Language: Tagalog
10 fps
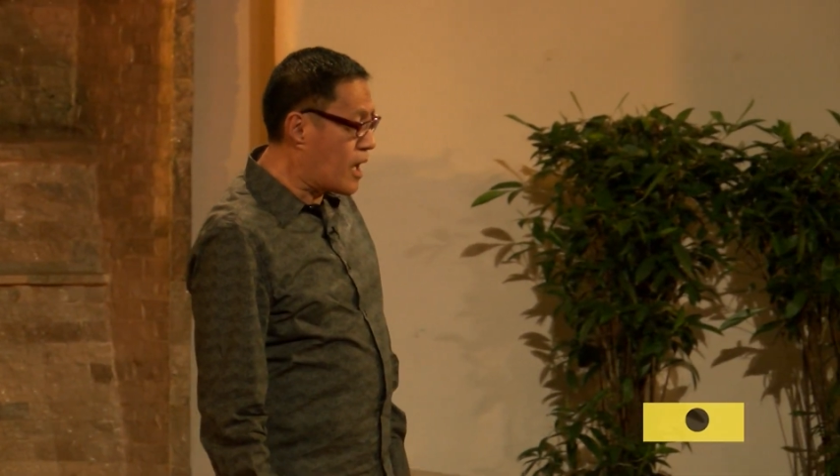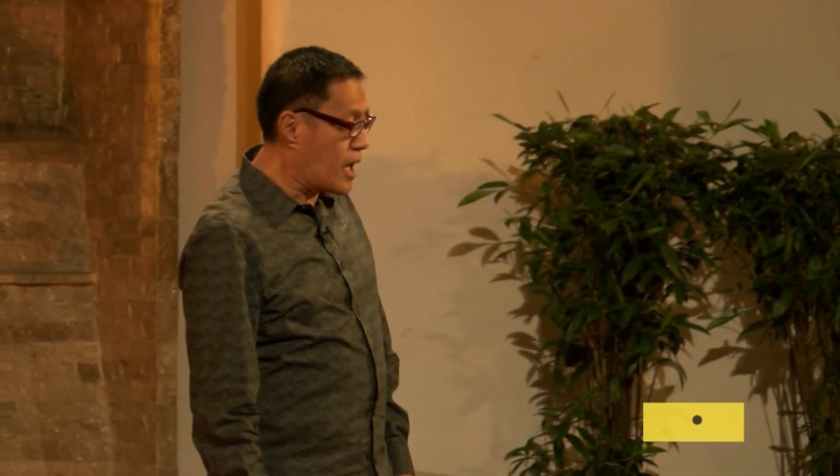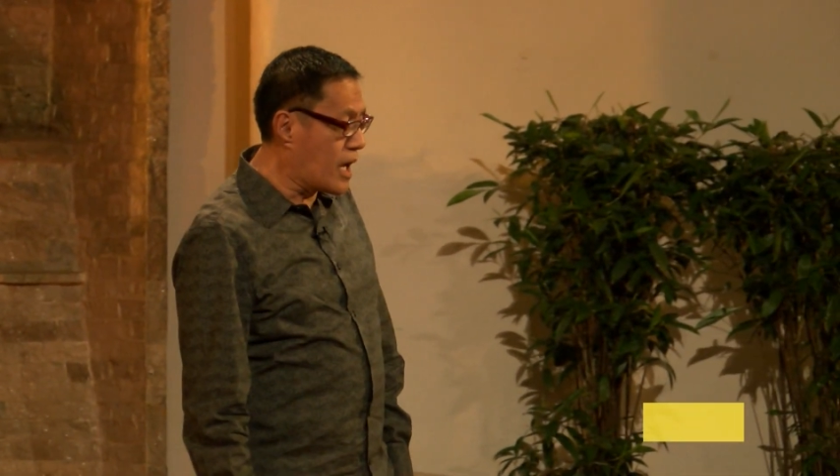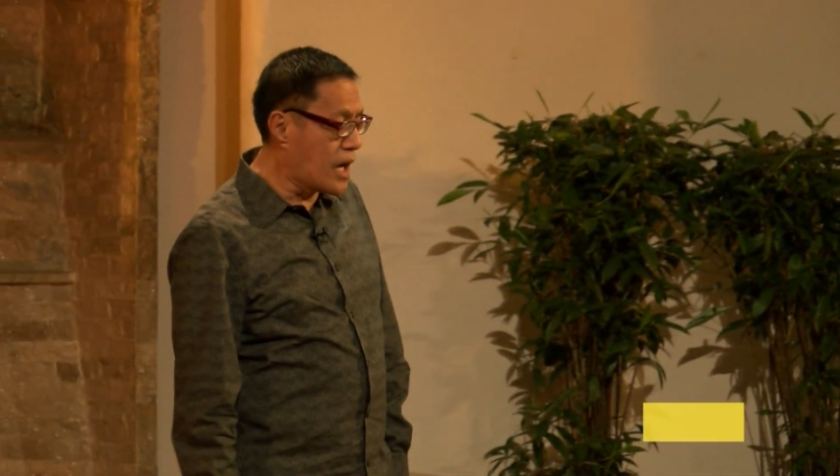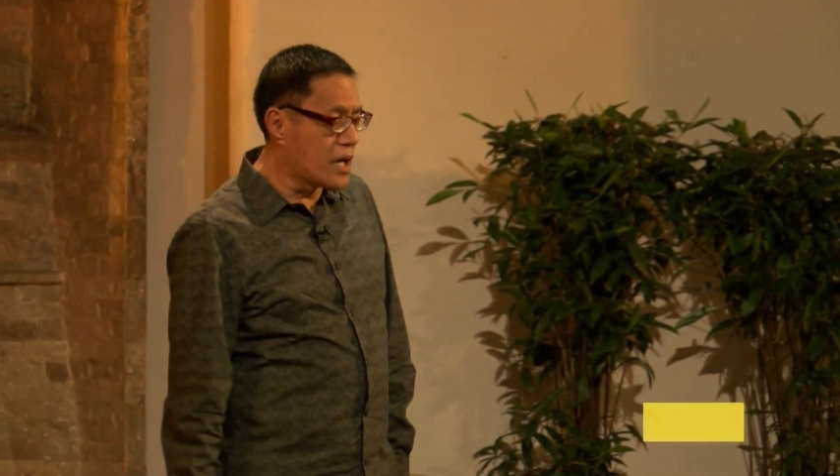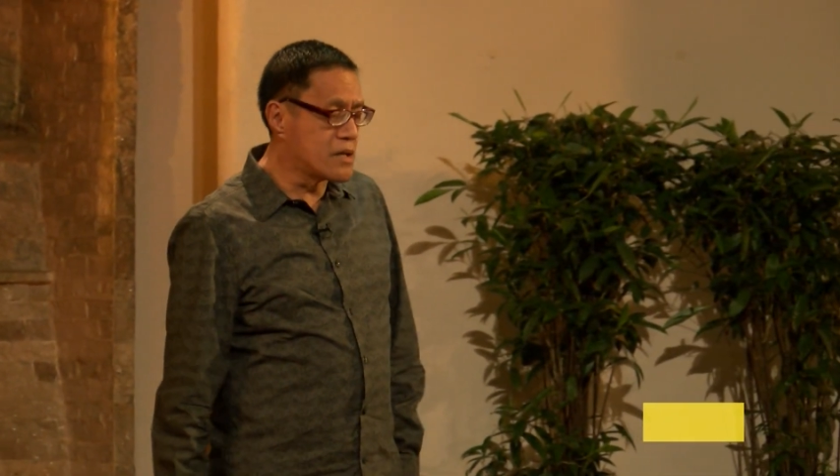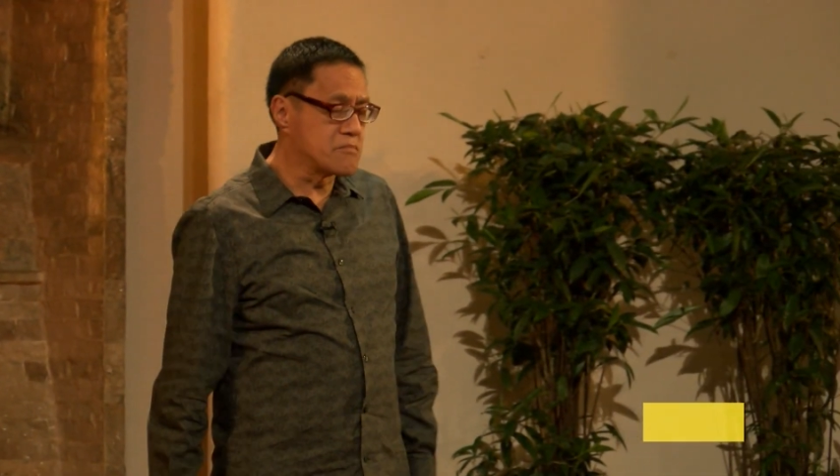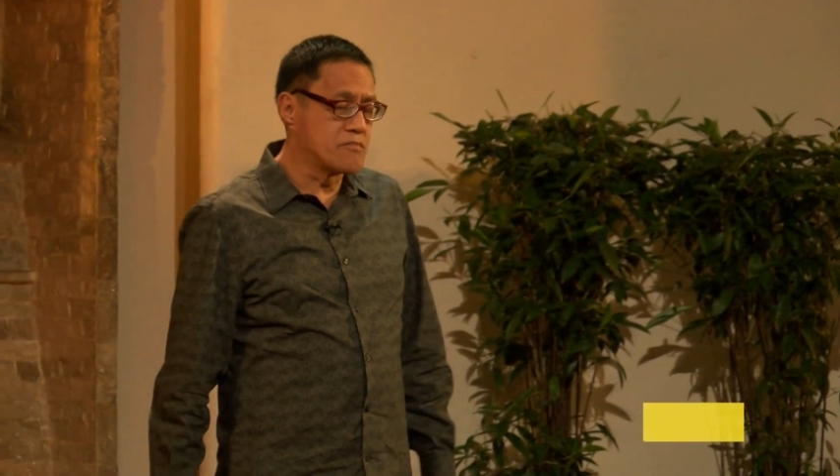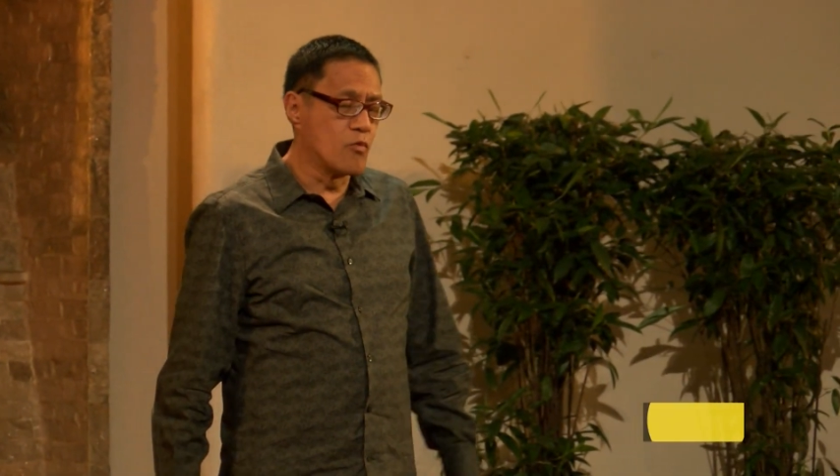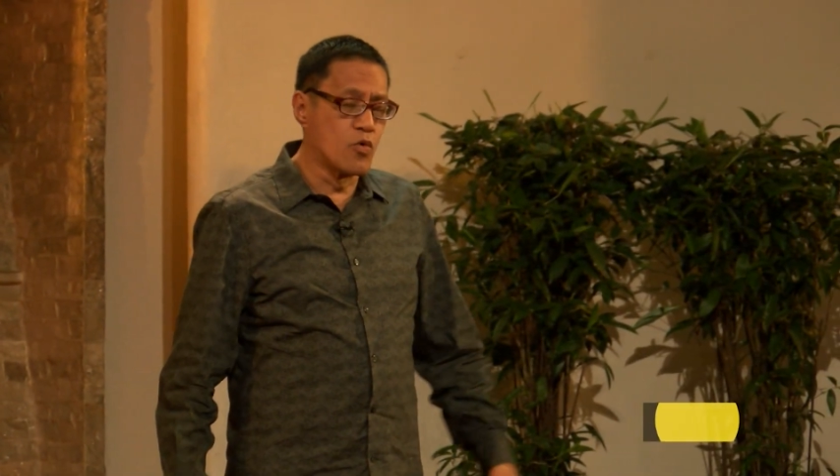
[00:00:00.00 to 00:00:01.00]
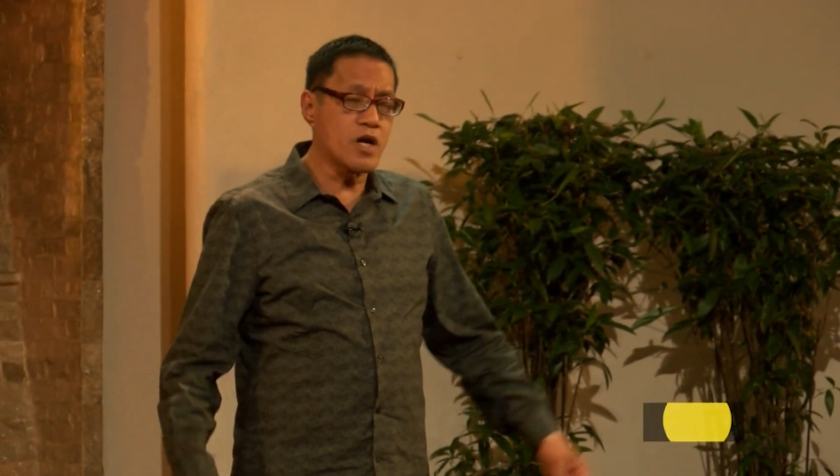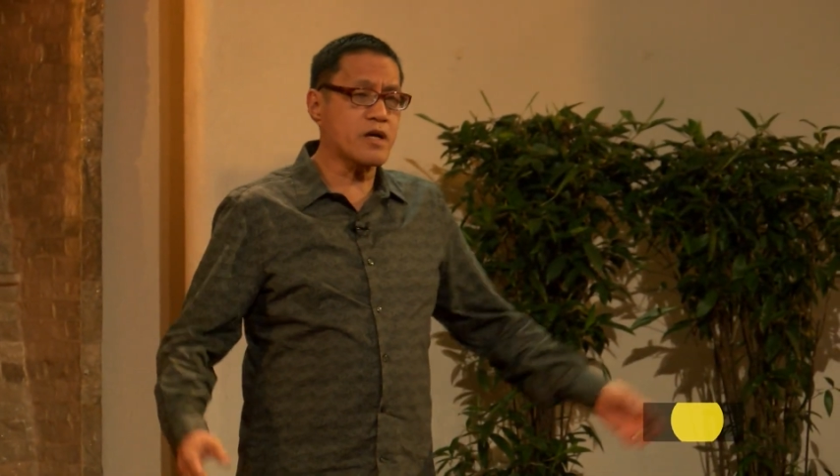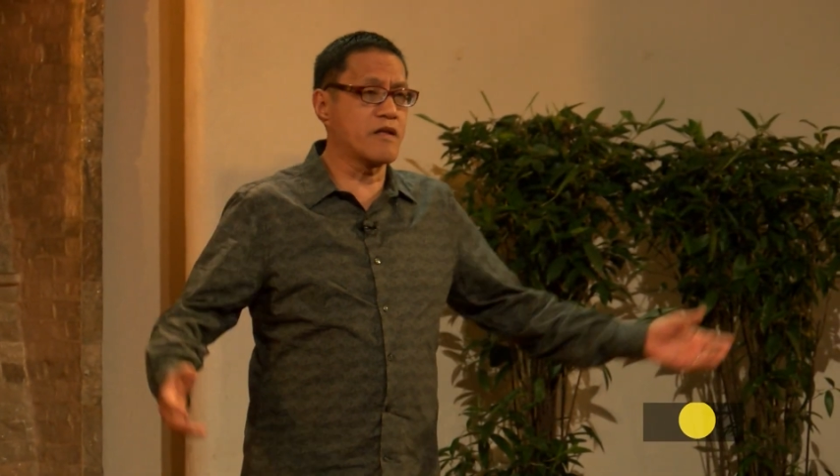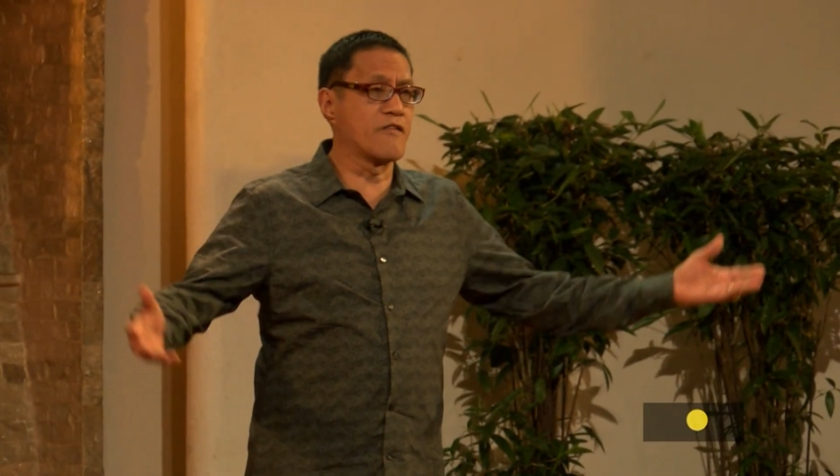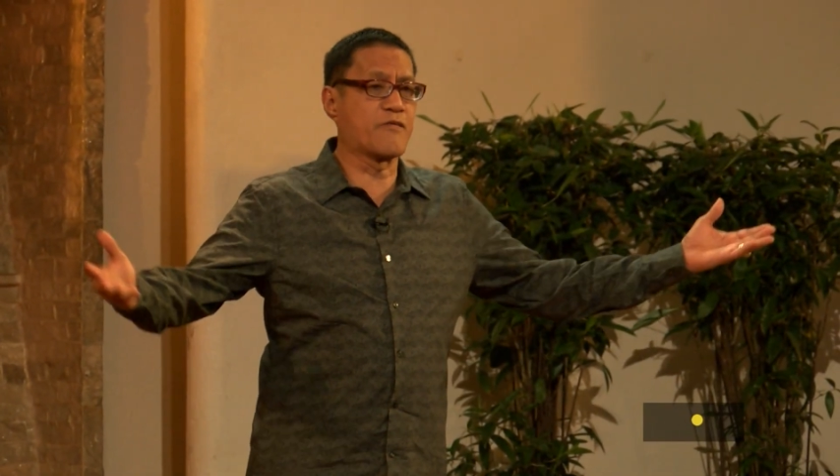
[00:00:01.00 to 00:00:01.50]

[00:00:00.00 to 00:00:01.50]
uh, worked in the